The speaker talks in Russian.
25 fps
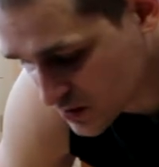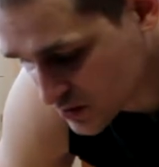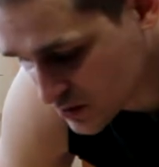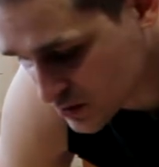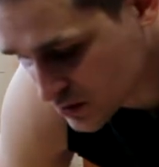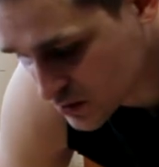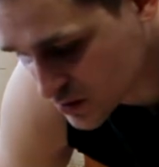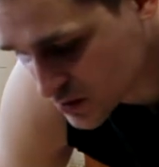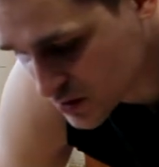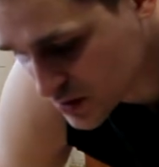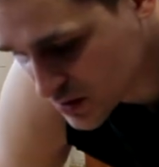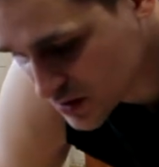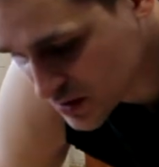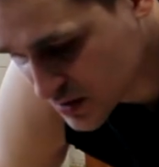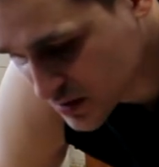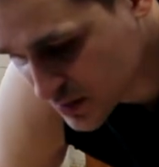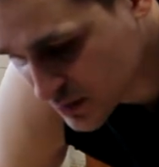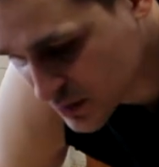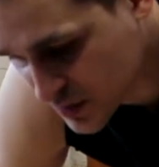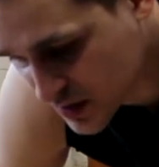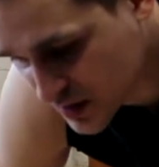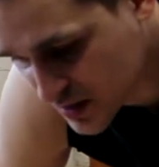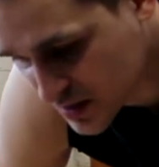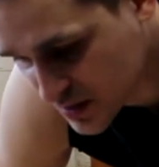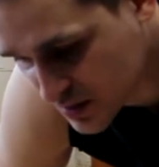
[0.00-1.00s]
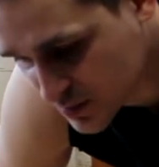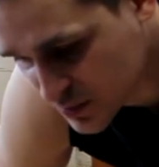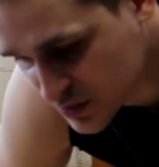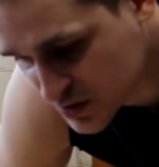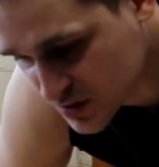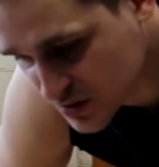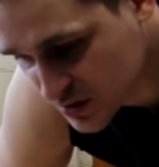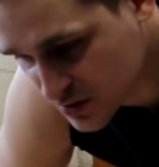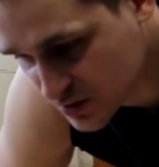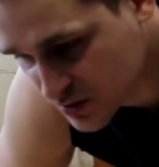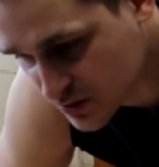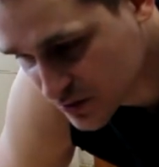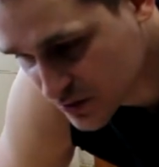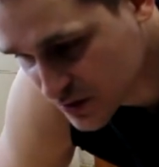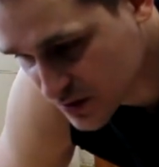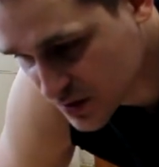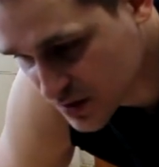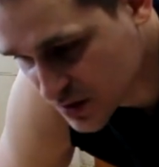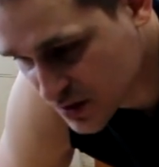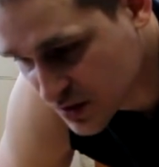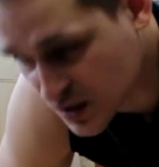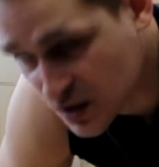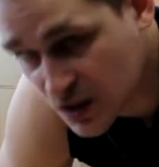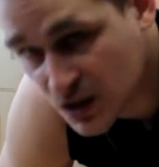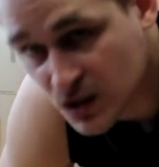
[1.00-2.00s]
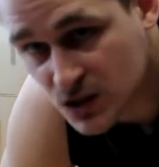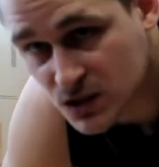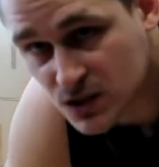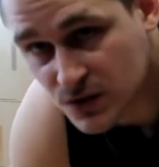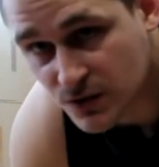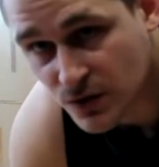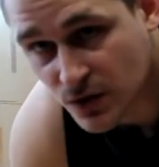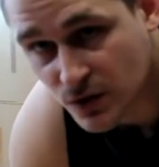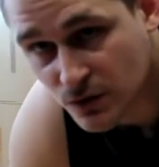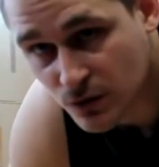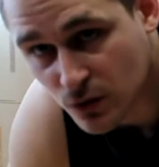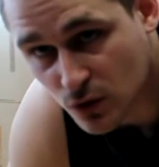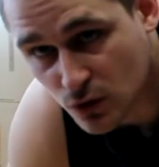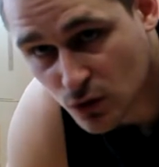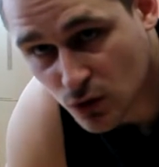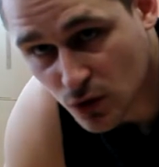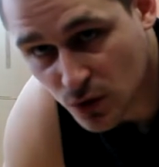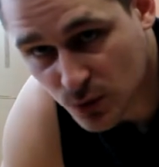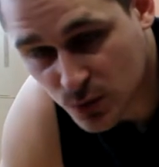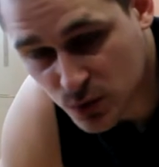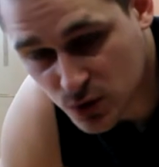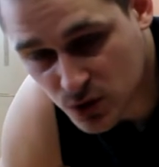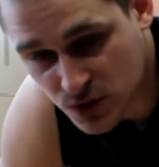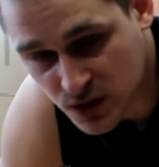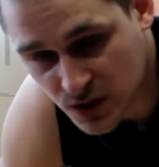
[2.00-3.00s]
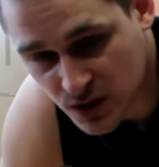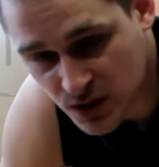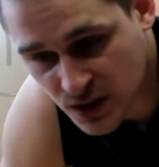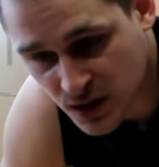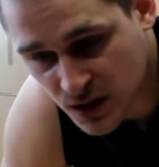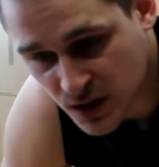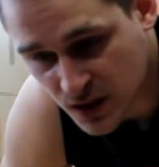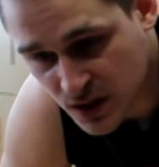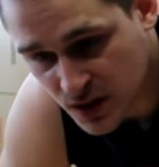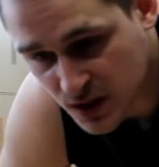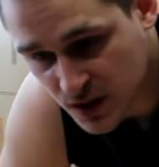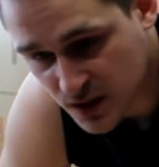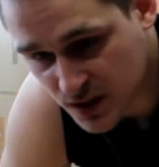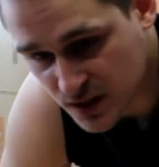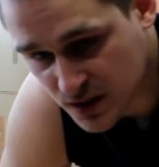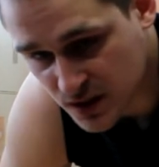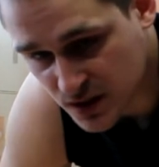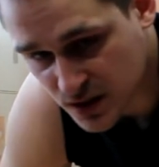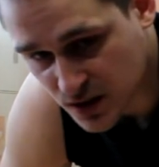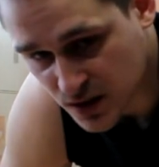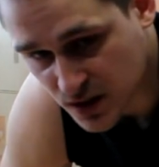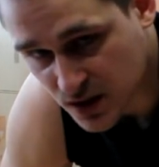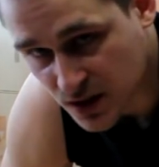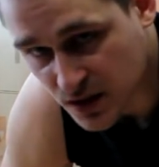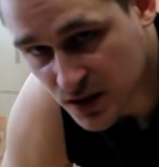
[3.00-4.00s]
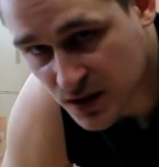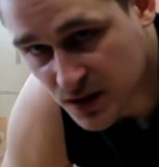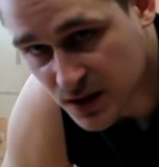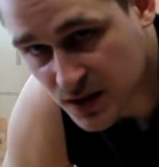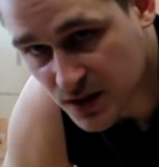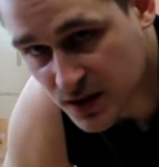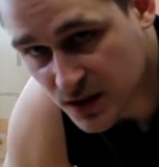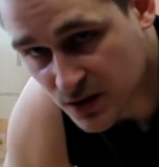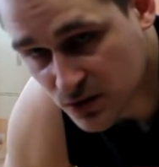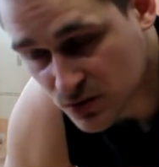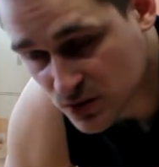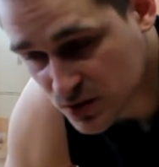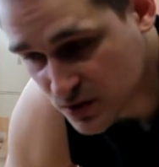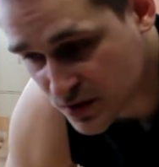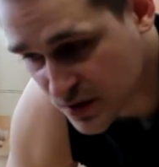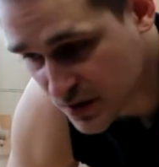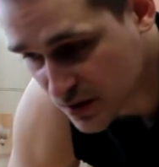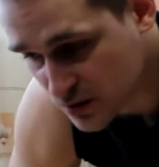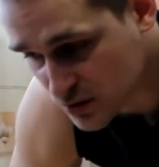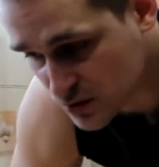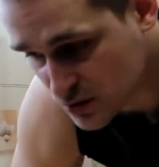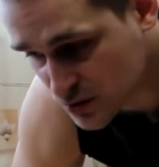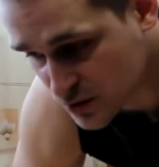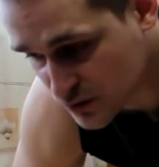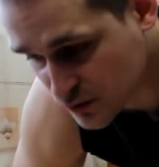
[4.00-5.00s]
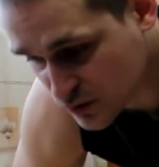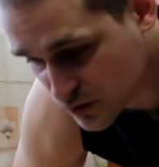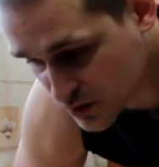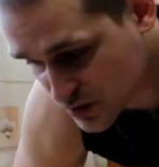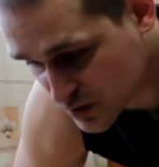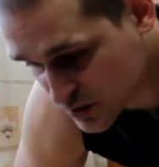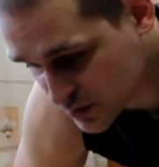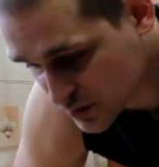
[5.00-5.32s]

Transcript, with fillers: То есть это правильная постановка своего корпуса. Это, как я уже говорил, живот,